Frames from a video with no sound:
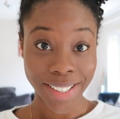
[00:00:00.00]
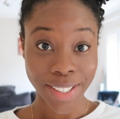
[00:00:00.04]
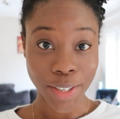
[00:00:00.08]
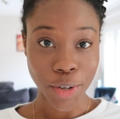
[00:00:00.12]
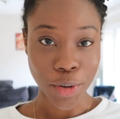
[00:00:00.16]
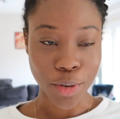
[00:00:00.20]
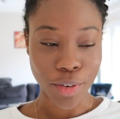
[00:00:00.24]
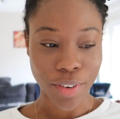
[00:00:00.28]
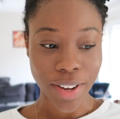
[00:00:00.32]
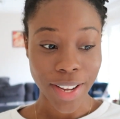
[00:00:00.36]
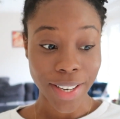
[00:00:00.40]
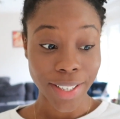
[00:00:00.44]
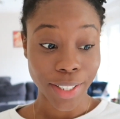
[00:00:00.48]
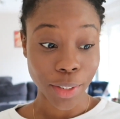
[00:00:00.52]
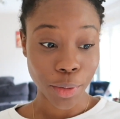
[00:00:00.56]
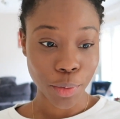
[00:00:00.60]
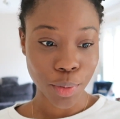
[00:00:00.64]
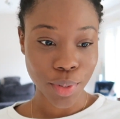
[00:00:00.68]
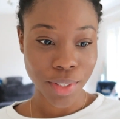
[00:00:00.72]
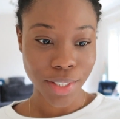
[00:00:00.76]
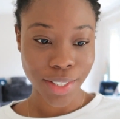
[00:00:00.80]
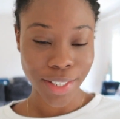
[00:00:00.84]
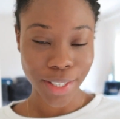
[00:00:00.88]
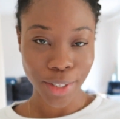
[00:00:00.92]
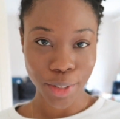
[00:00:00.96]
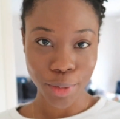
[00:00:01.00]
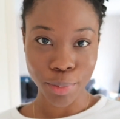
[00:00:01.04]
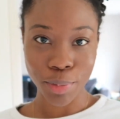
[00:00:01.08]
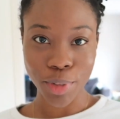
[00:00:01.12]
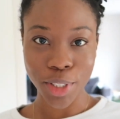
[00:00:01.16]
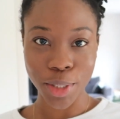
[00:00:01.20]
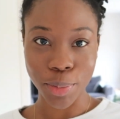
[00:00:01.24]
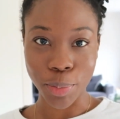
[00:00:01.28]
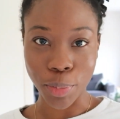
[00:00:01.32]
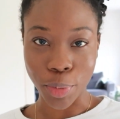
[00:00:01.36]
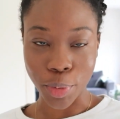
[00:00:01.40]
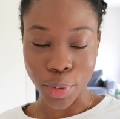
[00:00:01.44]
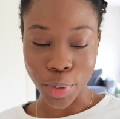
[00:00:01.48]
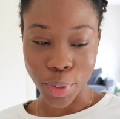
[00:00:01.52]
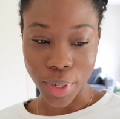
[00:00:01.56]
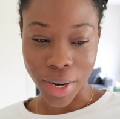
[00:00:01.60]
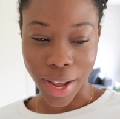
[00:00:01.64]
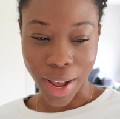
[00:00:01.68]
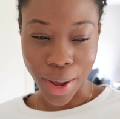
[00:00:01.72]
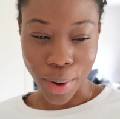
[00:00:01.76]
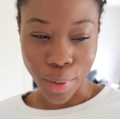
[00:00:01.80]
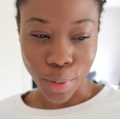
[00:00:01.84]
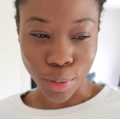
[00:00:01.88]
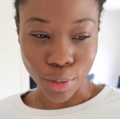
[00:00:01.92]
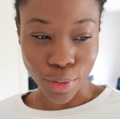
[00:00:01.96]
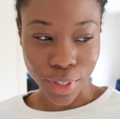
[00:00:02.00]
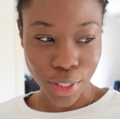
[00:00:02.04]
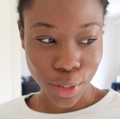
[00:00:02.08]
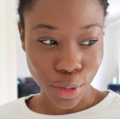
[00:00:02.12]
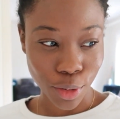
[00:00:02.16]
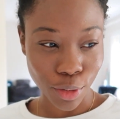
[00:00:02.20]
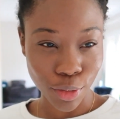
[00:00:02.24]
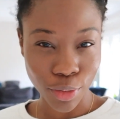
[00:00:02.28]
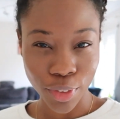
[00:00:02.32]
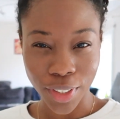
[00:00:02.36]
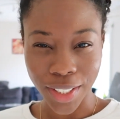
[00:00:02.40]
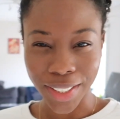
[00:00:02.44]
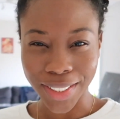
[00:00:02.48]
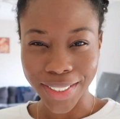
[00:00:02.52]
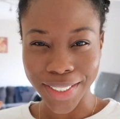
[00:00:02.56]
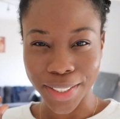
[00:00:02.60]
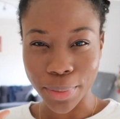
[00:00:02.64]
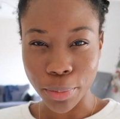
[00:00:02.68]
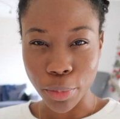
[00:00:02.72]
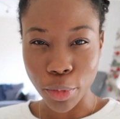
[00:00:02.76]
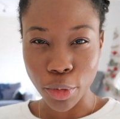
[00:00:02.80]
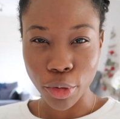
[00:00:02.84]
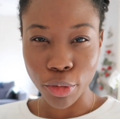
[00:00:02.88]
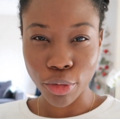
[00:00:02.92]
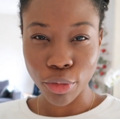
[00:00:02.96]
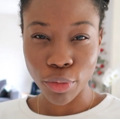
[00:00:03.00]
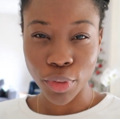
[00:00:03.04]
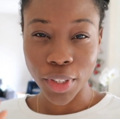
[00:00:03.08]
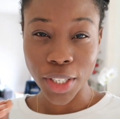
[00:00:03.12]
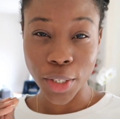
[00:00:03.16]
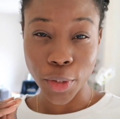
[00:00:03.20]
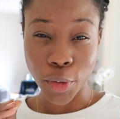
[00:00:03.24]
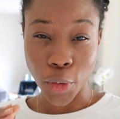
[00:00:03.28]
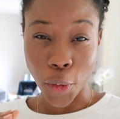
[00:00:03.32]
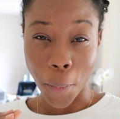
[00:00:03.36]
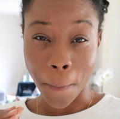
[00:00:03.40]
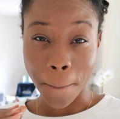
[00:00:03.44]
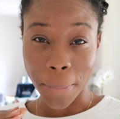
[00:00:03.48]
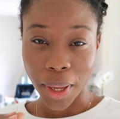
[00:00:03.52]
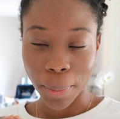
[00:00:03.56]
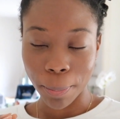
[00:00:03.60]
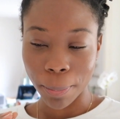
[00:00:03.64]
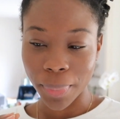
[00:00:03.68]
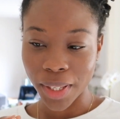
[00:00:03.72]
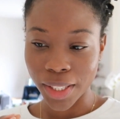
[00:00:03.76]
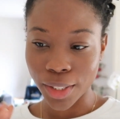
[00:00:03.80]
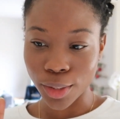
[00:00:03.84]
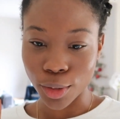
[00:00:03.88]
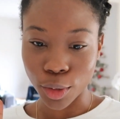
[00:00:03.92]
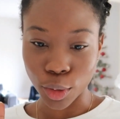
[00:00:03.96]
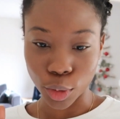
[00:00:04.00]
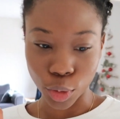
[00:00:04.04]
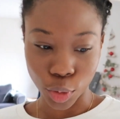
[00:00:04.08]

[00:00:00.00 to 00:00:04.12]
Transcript: On va aller cuisiner un petit peu. Là, on va se faire des muffins aux pépites de